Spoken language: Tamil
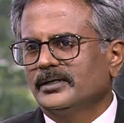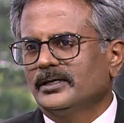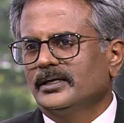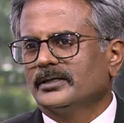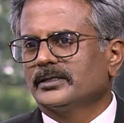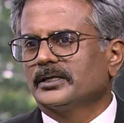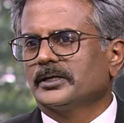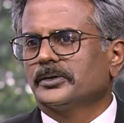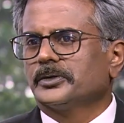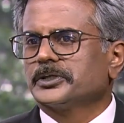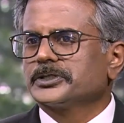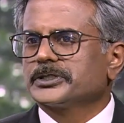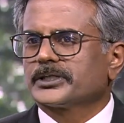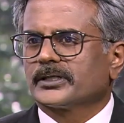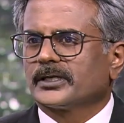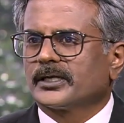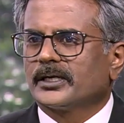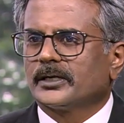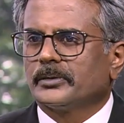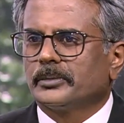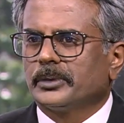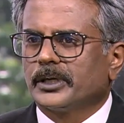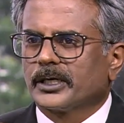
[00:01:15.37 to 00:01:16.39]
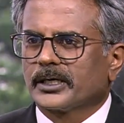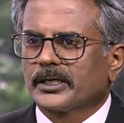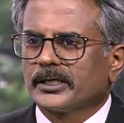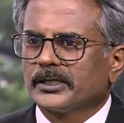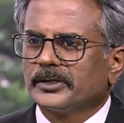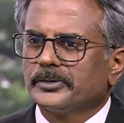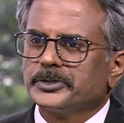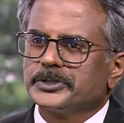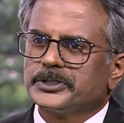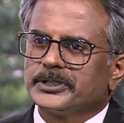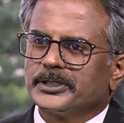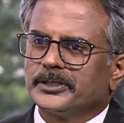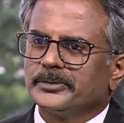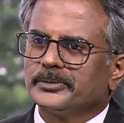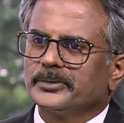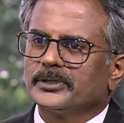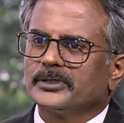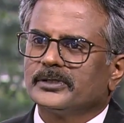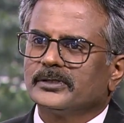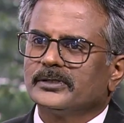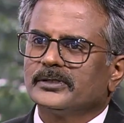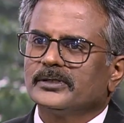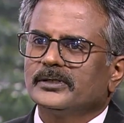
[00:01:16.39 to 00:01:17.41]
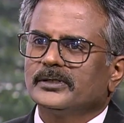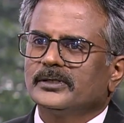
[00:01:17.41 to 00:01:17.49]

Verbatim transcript: இத்தனை வருஷத்தில் நான் பார்க்காத விஷயம் அது